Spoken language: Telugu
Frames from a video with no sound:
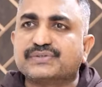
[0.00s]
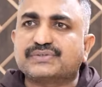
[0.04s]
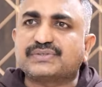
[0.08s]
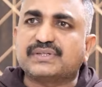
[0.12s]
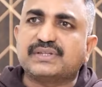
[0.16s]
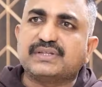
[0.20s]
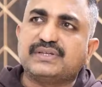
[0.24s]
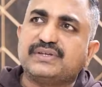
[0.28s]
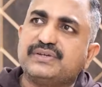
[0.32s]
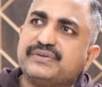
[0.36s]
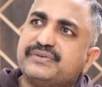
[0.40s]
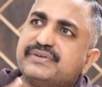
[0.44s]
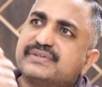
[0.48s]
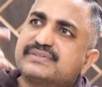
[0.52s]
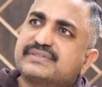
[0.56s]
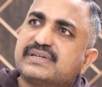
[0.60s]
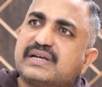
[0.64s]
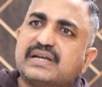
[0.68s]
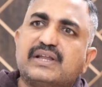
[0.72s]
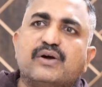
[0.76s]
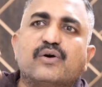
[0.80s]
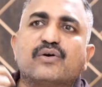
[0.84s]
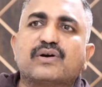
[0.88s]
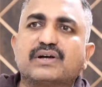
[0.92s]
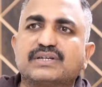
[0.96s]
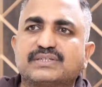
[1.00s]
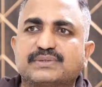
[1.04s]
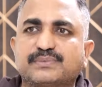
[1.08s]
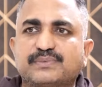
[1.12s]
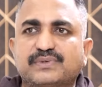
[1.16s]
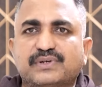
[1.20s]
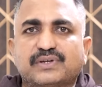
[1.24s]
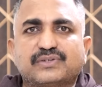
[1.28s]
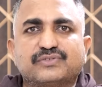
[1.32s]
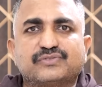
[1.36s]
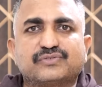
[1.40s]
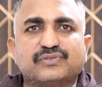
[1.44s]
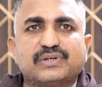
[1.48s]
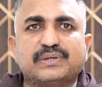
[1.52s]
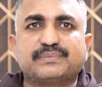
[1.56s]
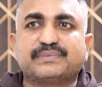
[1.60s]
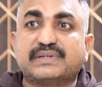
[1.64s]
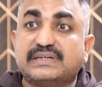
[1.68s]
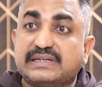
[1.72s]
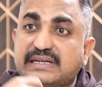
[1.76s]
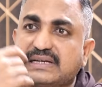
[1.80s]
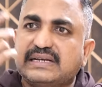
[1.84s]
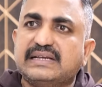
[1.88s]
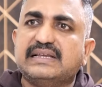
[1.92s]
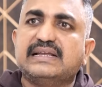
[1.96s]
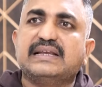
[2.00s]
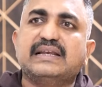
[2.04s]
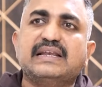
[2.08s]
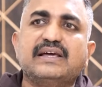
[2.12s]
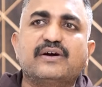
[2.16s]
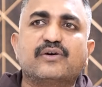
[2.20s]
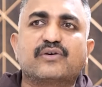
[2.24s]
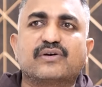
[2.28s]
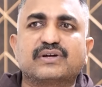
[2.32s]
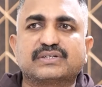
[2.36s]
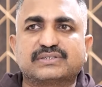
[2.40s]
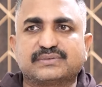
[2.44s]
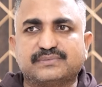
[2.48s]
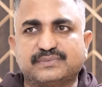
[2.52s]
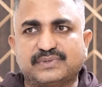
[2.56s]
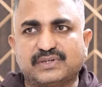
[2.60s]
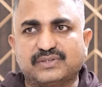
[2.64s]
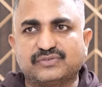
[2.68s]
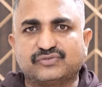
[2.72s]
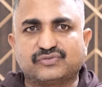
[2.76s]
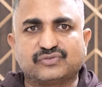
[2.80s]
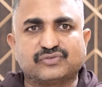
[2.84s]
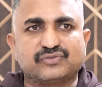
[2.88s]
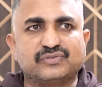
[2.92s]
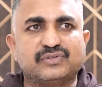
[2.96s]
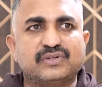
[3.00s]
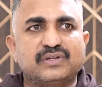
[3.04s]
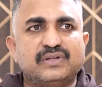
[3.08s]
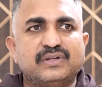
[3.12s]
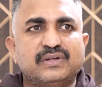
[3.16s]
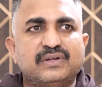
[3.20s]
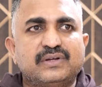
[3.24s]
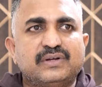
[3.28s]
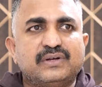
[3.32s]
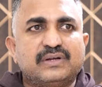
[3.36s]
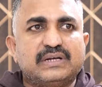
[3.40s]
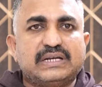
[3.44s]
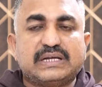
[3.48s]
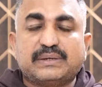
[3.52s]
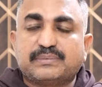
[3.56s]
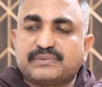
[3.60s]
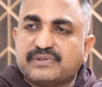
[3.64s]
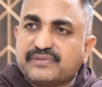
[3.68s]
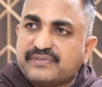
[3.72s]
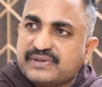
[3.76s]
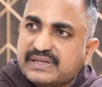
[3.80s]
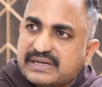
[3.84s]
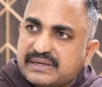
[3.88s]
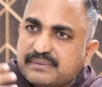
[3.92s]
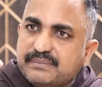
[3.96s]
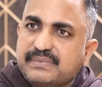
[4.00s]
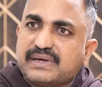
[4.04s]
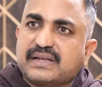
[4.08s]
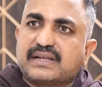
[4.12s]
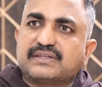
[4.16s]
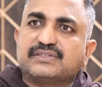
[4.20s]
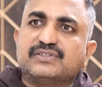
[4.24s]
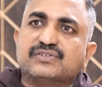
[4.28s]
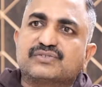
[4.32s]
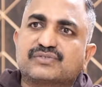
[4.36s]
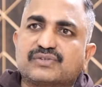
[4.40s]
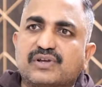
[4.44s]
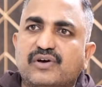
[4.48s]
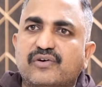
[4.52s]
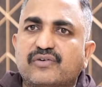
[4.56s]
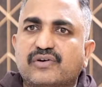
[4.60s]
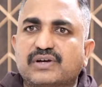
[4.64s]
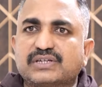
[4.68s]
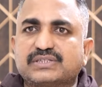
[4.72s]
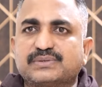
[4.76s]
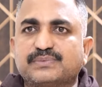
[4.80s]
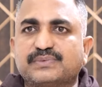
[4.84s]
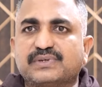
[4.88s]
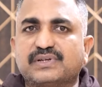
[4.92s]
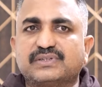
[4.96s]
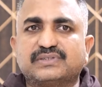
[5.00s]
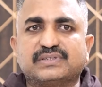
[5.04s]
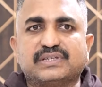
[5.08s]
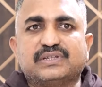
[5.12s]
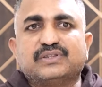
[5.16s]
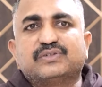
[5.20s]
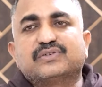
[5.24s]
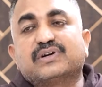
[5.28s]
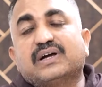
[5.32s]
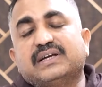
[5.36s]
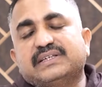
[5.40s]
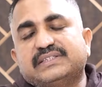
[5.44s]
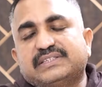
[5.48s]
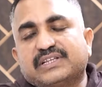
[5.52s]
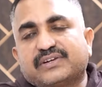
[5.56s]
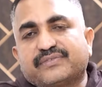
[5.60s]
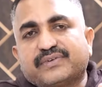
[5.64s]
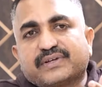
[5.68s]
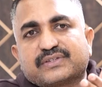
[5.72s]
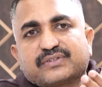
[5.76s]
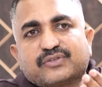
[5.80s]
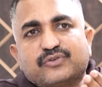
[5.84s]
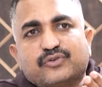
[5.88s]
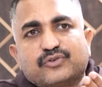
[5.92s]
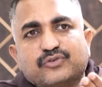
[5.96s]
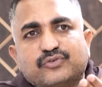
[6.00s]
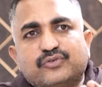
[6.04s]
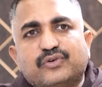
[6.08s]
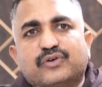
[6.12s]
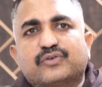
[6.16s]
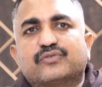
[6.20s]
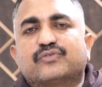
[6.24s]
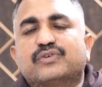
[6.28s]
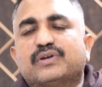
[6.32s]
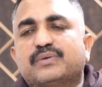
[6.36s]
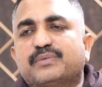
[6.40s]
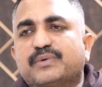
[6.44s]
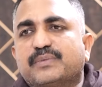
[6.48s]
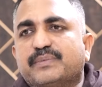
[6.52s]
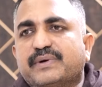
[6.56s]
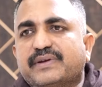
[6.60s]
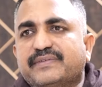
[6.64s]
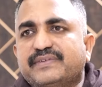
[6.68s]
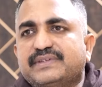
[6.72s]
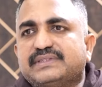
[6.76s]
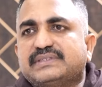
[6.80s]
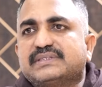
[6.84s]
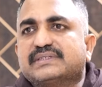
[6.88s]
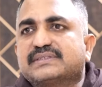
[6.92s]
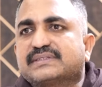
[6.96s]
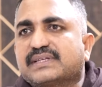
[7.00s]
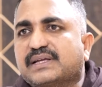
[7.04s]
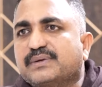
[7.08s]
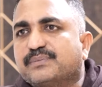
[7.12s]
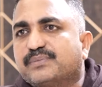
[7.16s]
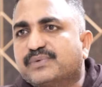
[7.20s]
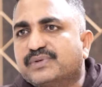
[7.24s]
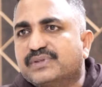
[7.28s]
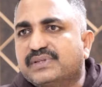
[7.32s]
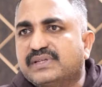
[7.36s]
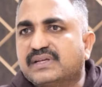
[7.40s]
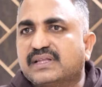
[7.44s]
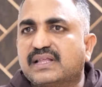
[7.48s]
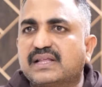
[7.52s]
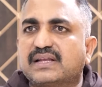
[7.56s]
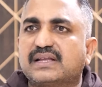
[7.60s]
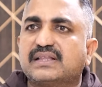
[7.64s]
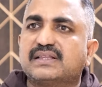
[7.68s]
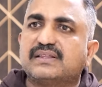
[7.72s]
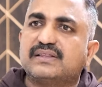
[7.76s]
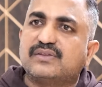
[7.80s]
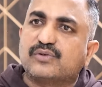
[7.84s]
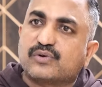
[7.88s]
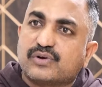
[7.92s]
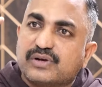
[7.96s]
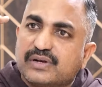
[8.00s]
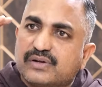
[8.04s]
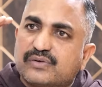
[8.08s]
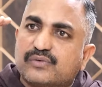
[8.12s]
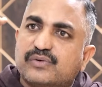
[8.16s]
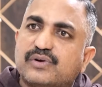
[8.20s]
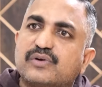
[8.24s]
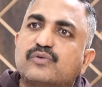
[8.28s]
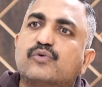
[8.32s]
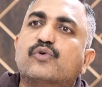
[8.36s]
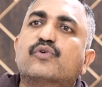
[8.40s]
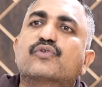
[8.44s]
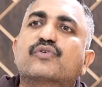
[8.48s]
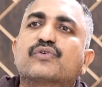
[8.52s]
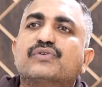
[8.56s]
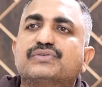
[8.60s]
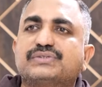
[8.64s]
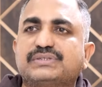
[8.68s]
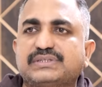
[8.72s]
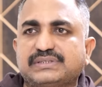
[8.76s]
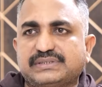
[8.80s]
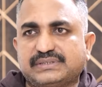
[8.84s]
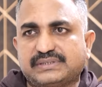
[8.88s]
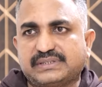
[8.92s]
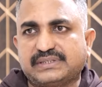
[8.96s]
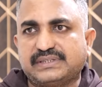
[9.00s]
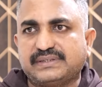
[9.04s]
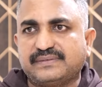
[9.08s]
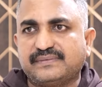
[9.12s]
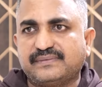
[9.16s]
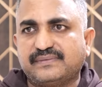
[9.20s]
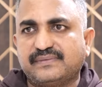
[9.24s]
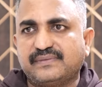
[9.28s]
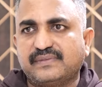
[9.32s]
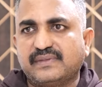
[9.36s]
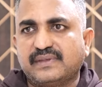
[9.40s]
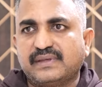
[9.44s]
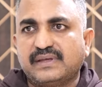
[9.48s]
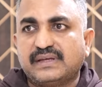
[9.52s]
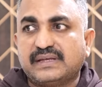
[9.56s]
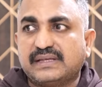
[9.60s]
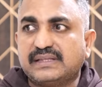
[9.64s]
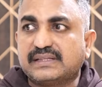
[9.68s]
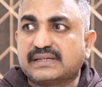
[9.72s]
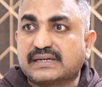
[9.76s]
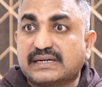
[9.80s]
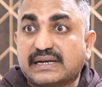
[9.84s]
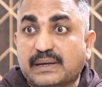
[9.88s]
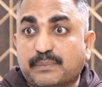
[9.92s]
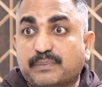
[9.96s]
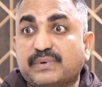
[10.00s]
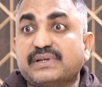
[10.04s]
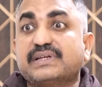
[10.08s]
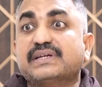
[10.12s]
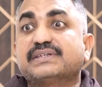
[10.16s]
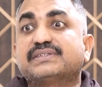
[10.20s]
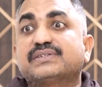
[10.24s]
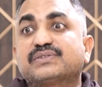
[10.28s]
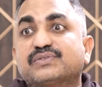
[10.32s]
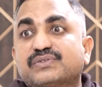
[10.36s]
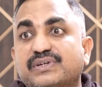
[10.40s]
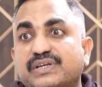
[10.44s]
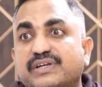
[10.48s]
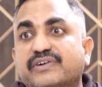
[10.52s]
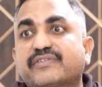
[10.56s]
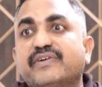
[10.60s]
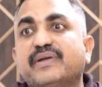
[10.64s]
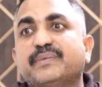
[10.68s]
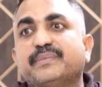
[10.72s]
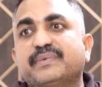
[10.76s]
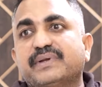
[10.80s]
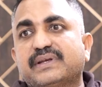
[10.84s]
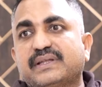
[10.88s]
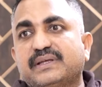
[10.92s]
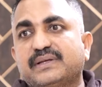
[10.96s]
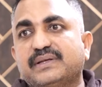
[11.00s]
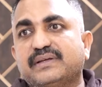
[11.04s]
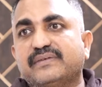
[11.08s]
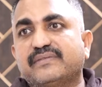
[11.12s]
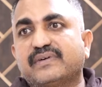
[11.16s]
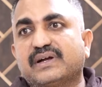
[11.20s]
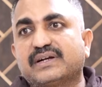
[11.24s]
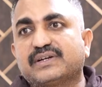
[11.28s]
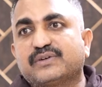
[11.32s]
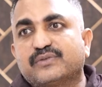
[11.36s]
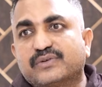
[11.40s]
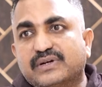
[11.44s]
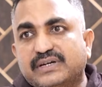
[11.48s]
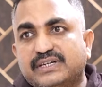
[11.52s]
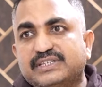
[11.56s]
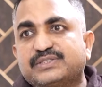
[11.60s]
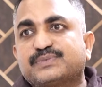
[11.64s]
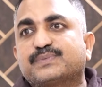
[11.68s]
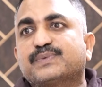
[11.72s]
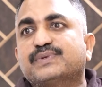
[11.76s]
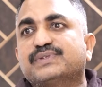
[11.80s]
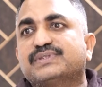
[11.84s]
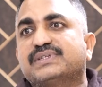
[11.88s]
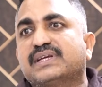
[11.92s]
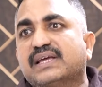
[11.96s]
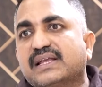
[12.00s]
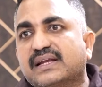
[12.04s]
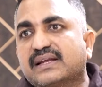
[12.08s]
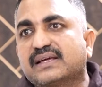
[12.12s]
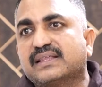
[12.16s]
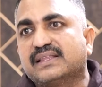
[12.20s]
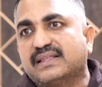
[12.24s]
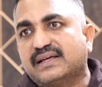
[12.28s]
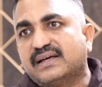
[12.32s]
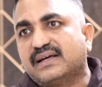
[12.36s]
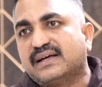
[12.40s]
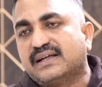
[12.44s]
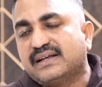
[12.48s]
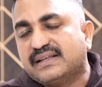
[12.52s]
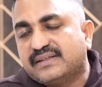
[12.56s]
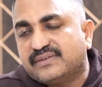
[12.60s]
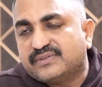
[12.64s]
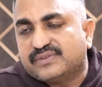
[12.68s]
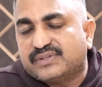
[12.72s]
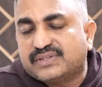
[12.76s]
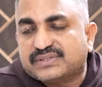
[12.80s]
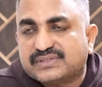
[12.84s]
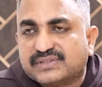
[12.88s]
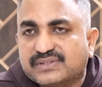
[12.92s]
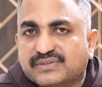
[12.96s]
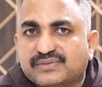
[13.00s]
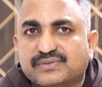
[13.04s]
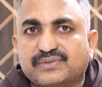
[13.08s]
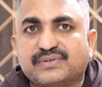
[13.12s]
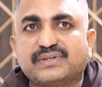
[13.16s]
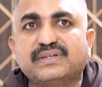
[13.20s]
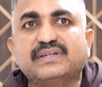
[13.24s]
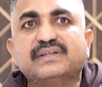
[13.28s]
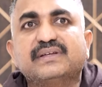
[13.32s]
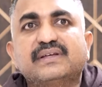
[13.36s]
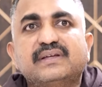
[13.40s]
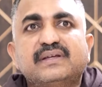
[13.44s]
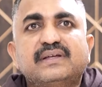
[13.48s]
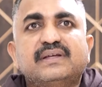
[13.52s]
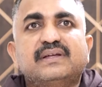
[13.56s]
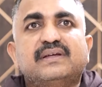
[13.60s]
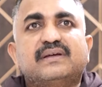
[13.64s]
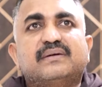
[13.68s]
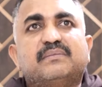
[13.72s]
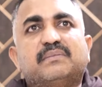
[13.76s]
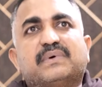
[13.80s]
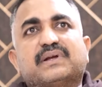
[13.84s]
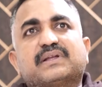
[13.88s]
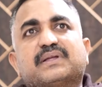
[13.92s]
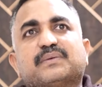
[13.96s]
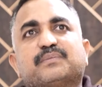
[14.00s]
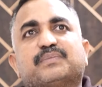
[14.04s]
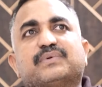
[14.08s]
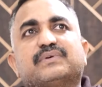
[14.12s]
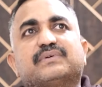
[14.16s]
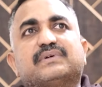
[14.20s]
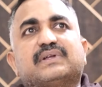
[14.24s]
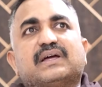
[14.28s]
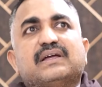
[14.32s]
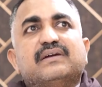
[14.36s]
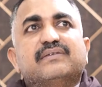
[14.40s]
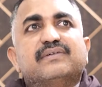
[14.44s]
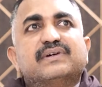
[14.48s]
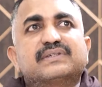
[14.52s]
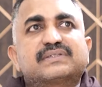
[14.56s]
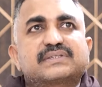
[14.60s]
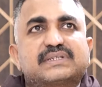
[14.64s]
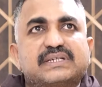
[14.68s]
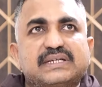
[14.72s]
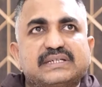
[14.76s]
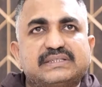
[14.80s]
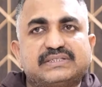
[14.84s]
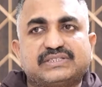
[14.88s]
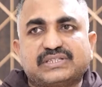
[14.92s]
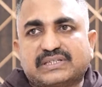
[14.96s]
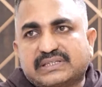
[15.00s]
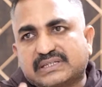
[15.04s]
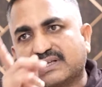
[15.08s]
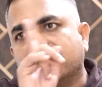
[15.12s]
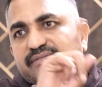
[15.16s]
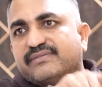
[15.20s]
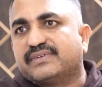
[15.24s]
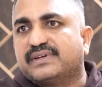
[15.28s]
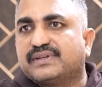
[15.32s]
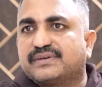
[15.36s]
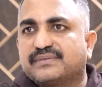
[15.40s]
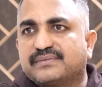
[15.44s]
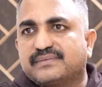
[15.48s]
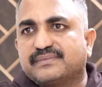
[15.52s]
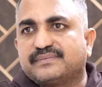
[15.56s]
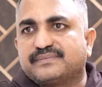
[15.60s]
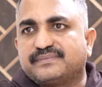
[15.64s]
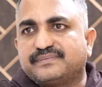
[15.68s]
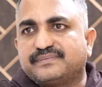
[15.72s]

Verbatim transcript: వస్తుంది యుఎస్ వెళ్ళే అవకాశం ఉండొచ్చు లేకపోతే ఢిల్లీ వెళ్ళే అవకాశం ఉండొచ్చు లేకపోతే వేరే మ్యారేజ్ చేసుకునే అవకాశం ఉండొచ్చు ఎందుకు ఆ ఇద్దరు వ్యక్తులు వద్దు అనుకున్నప్పుడు మనం ఇచ్చేస్తే అయిపోద్ది కదా అనేది ధోరణికి కూడా కోర్టులు వచ్చేసినాయి ఎందుకంటే అప్లికేషన్స్ కూడా ఎక్కువైపోయినాయి వాటిని కూడా డిస్పోజ్ చేయాలి కదా అనే ఉద్దేశంతో మనకి ఇప్పుడు డైవర్స్కి చట్టం వేరు